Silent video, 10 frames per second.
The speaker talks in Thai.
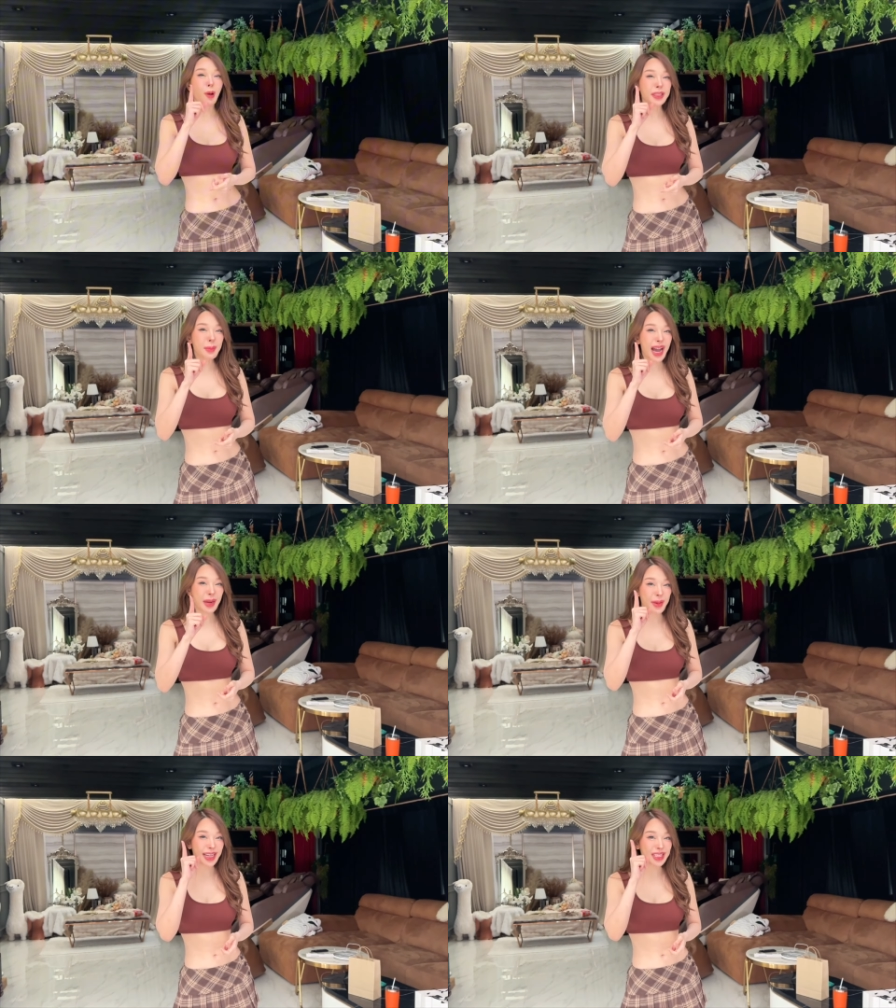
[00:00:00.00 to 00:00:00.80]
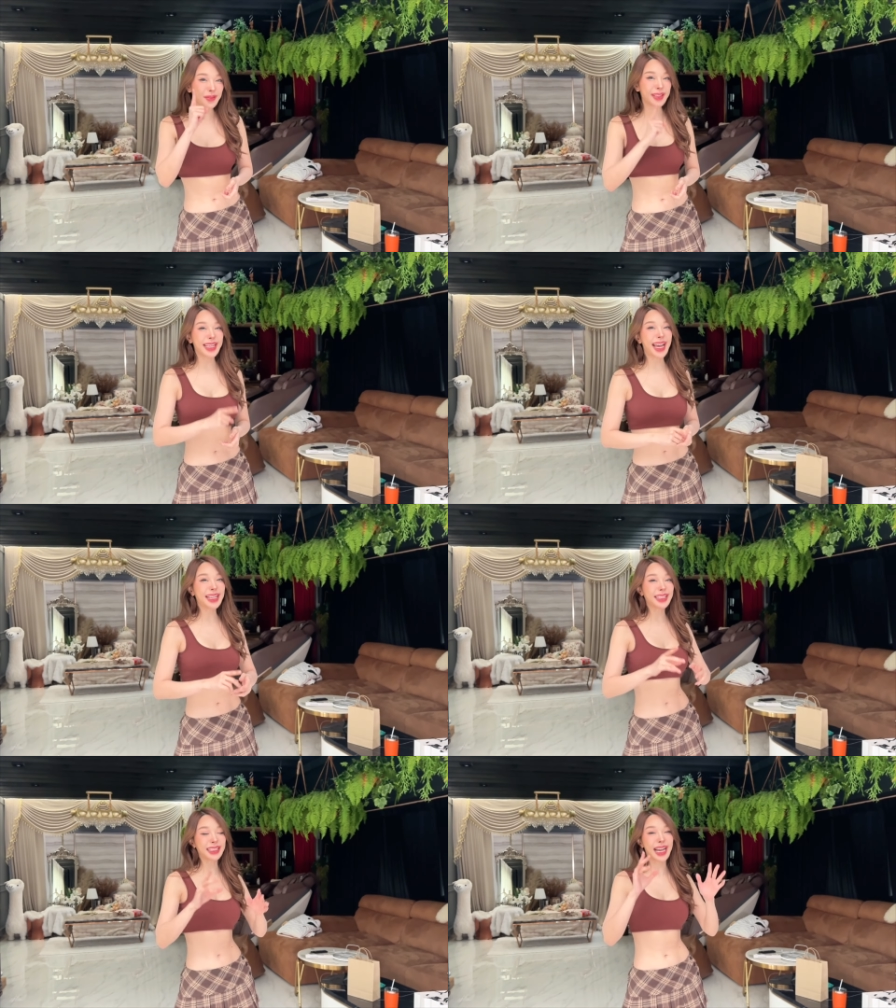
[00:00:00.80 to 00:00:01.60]
ราะที่ผ่านมาในชีวิตแย้
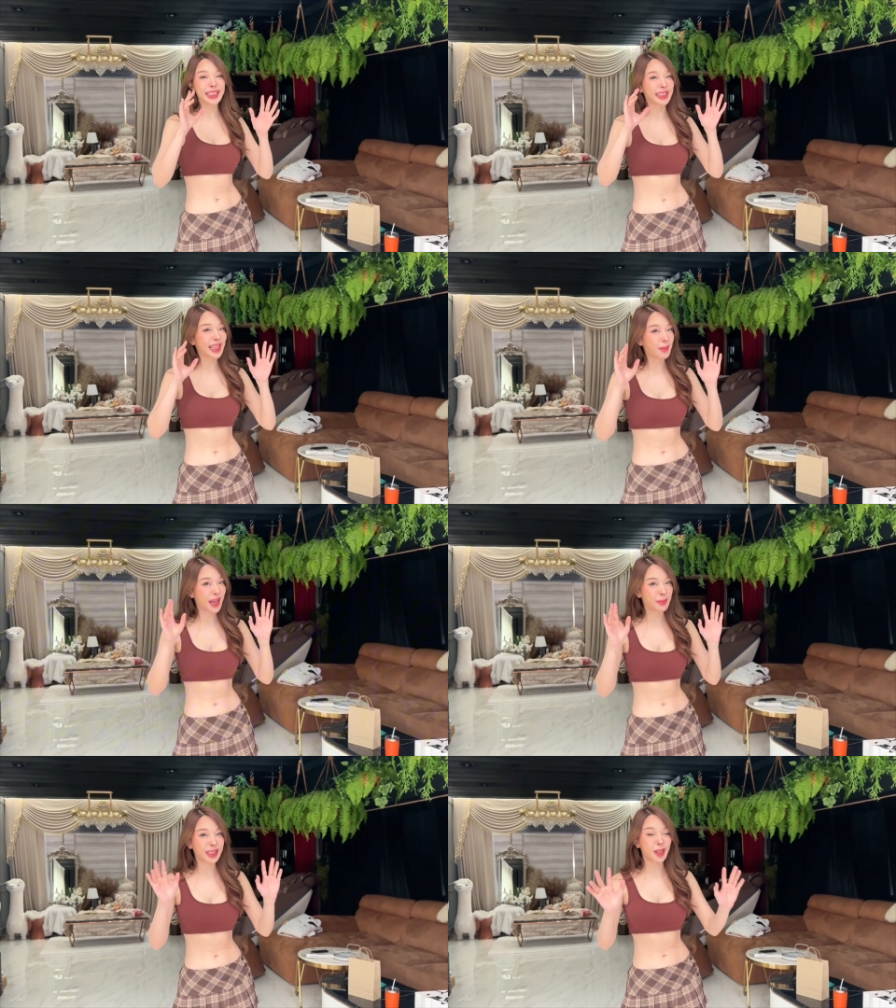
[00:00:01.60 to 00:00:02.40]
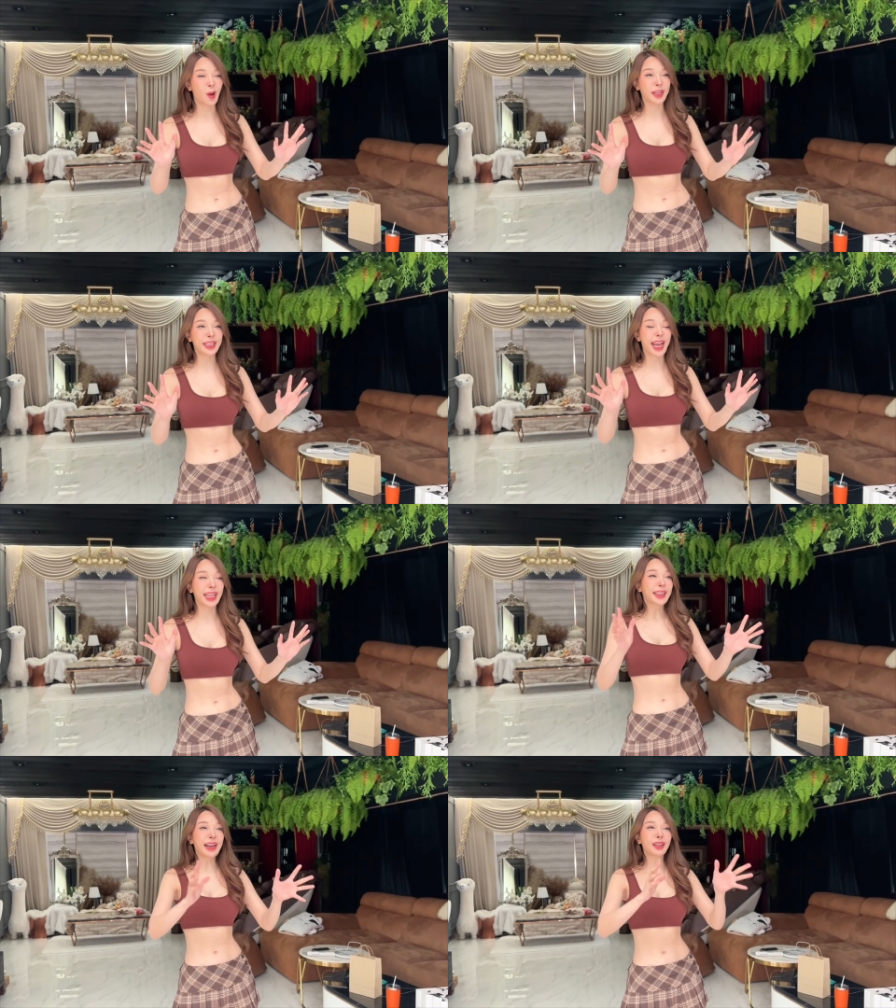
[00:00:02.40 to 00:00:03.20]
ถ้าเกิดใครติดตามแย้มาตลอดนะแย้ทั้ง